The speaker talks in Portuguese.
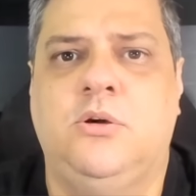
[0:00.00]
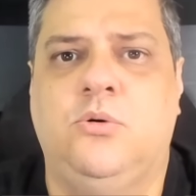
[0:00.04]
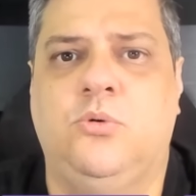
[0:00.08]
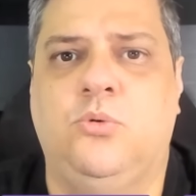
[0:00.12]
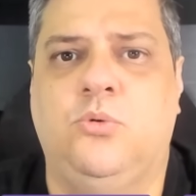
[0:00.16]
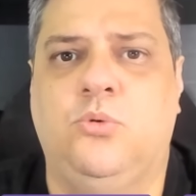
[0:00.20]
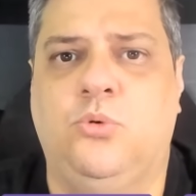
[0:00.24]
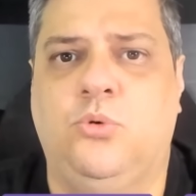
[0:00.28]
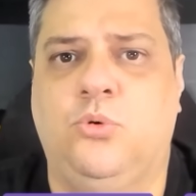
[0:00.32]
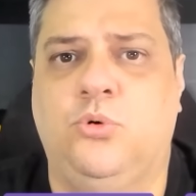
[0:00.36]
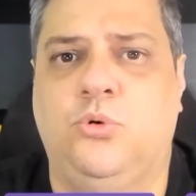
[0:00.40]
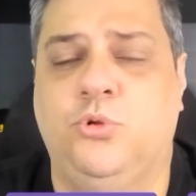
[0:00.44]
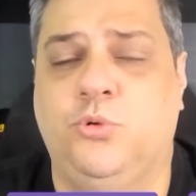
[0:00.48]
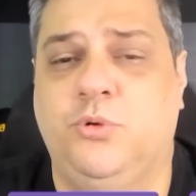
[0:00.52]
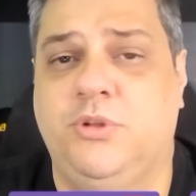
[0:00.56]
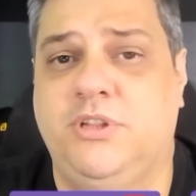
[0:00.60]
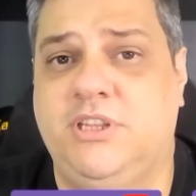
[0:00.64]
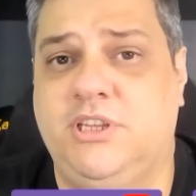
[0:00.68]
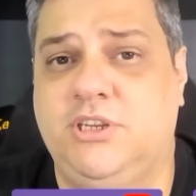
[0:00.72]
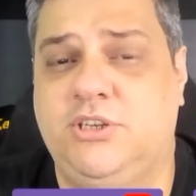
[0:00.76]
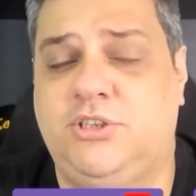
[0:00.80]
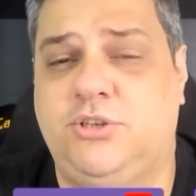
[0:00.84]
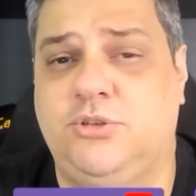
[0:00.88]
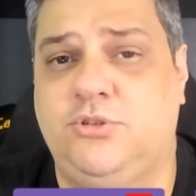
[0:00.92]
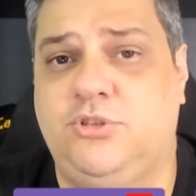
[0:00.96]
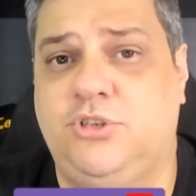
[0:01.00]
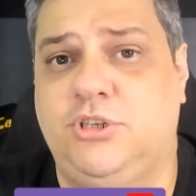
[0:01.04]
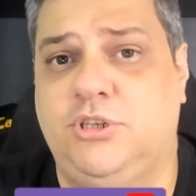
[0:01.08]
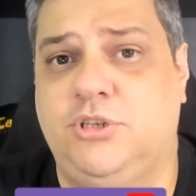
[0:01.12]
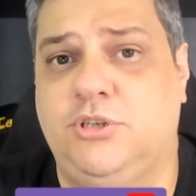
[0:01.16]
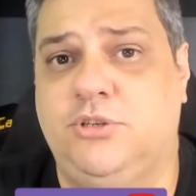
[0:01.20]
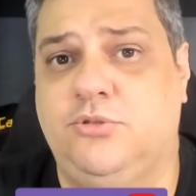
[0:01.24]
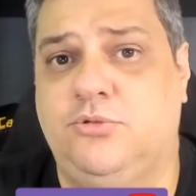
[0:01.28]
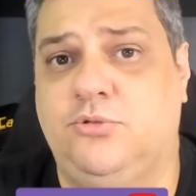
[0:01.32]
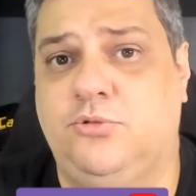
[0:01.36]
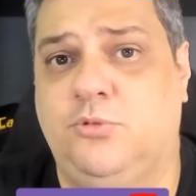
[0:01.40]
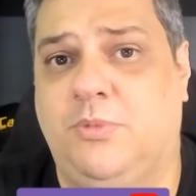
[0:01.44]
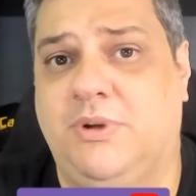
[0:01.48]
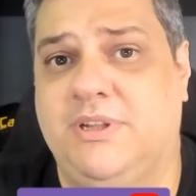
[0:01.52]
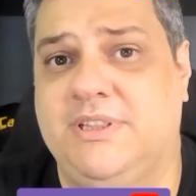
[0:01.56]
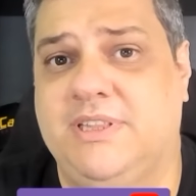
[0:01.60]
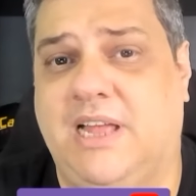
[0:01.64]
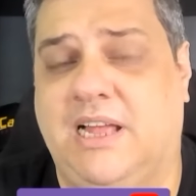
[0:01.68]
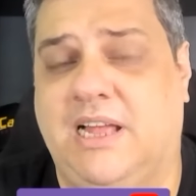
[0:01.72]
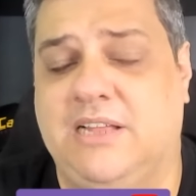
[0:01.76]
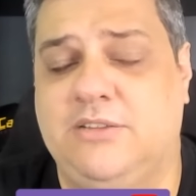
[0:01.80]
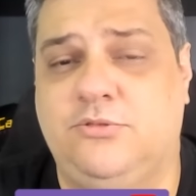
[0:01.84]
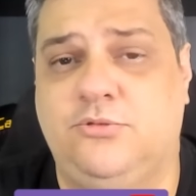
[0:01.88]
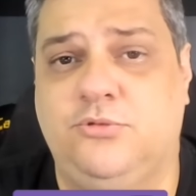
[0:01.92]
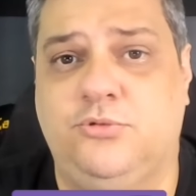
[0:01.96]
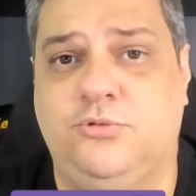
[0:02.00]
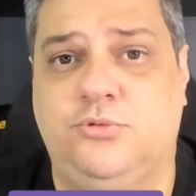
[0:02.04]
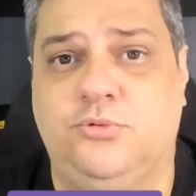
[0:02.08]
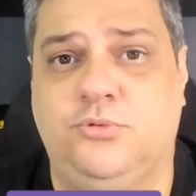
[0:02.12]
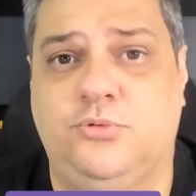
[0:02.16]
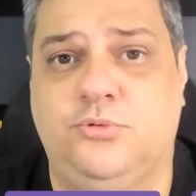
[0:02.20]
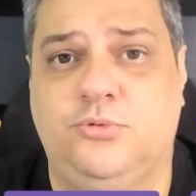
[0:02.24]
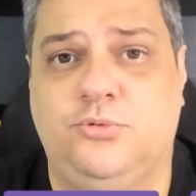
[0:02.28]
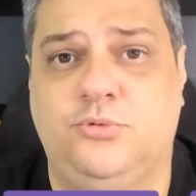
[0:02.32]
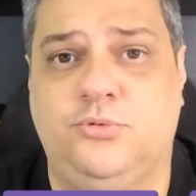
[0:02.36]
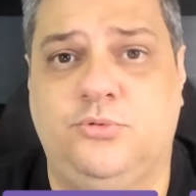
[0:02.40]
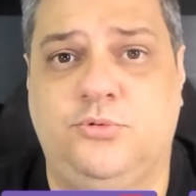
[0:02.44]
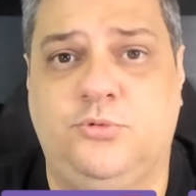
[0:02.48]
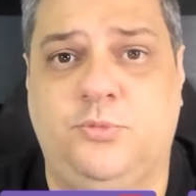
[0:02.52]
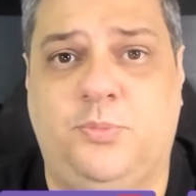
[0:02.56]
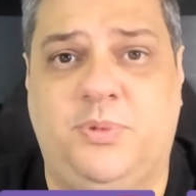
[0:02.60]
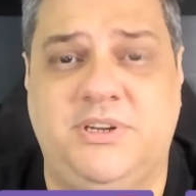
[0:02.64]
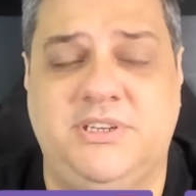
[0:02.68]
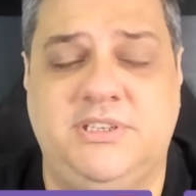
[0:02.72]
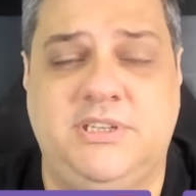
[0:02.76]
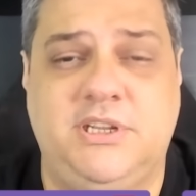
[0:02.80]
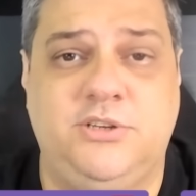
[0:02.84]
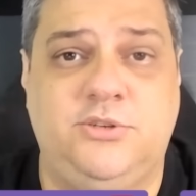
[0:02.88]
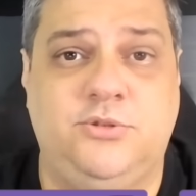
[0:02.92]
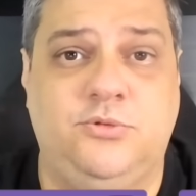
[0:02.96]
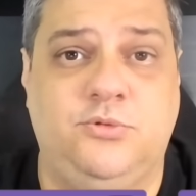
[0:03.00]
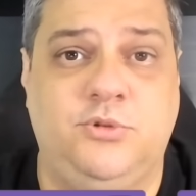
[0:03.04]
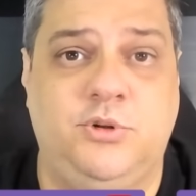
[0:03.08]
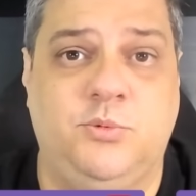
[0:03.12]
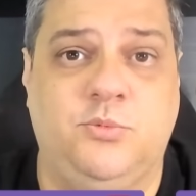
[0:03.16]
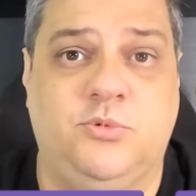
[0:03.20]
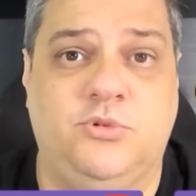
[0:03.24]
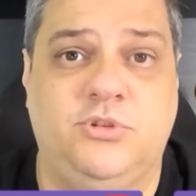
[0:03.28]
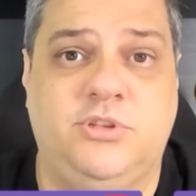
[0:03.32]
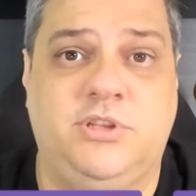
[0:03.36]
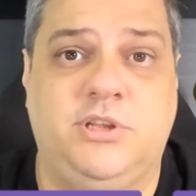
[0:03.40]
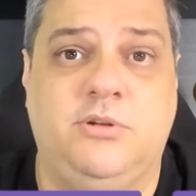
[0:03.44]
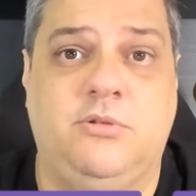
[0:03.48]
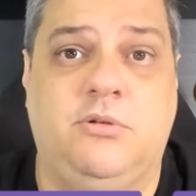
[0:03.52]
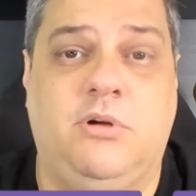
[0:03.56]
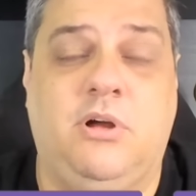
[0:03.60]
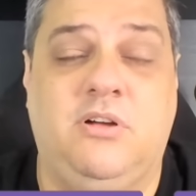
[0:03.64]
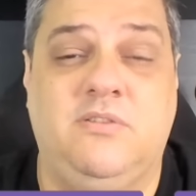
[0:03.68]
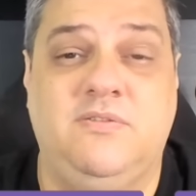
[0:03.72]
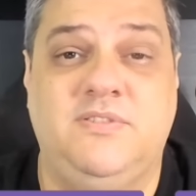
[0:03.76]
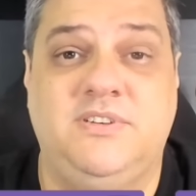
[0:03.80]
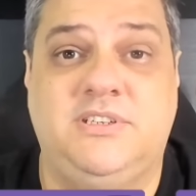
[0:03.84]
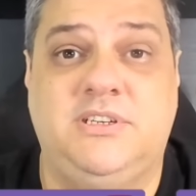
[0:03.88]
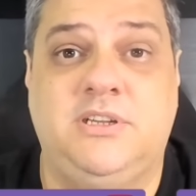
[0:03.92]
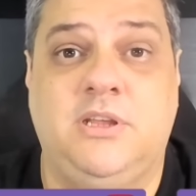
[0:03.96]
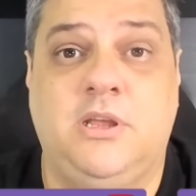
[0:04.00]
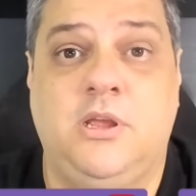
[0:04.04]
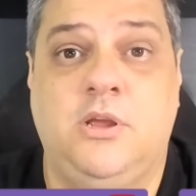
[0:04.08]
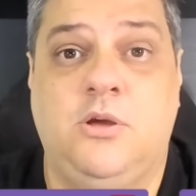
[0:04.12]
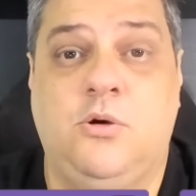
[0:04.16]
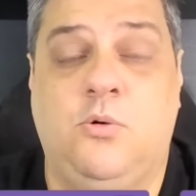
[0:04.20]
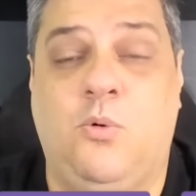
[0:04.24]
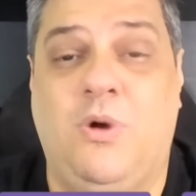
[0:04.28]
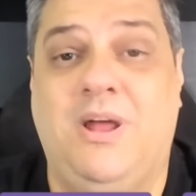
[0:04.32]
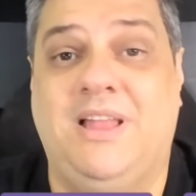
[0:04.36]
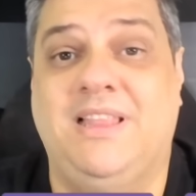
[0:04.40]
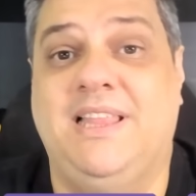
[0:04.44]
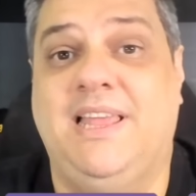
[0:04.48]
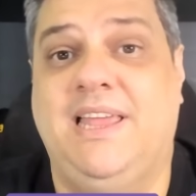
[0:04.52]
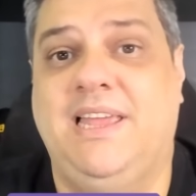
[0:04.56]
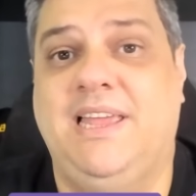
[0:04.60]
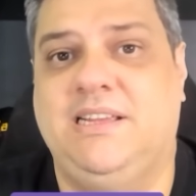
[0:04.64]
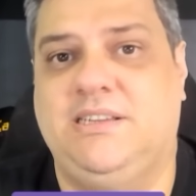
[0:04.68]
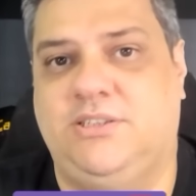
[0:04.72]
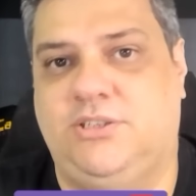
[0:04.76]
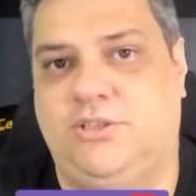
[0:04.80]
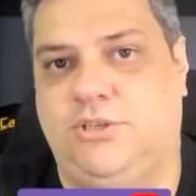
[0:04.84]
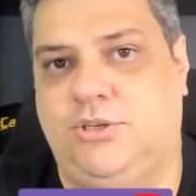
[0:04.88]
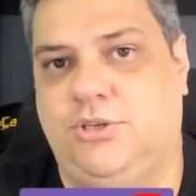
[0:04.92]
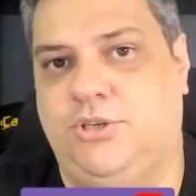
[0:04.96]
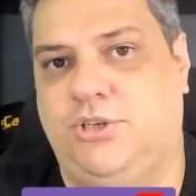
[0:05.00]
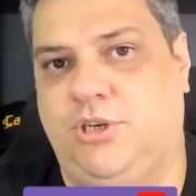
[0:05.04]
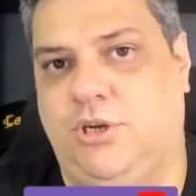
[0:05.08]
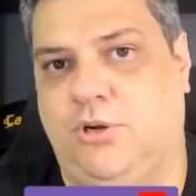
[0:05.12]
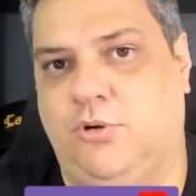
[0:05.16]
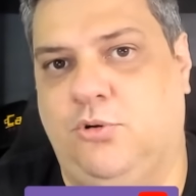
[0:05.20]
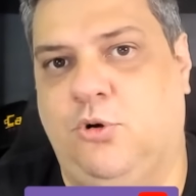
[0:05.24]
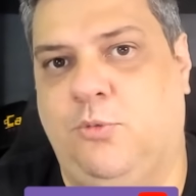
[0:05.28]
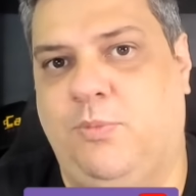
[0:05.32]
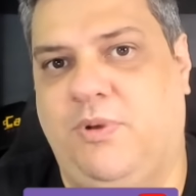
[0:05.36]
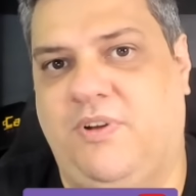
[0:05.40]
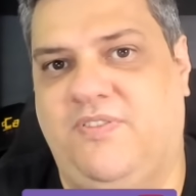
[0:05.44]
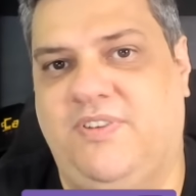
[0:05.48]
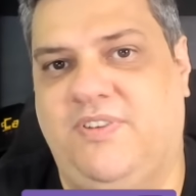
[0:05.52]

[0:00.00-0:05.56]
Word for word: O, no início de, do mandato do, do presidente Duílio Monteiro Alves, o Alex chegou para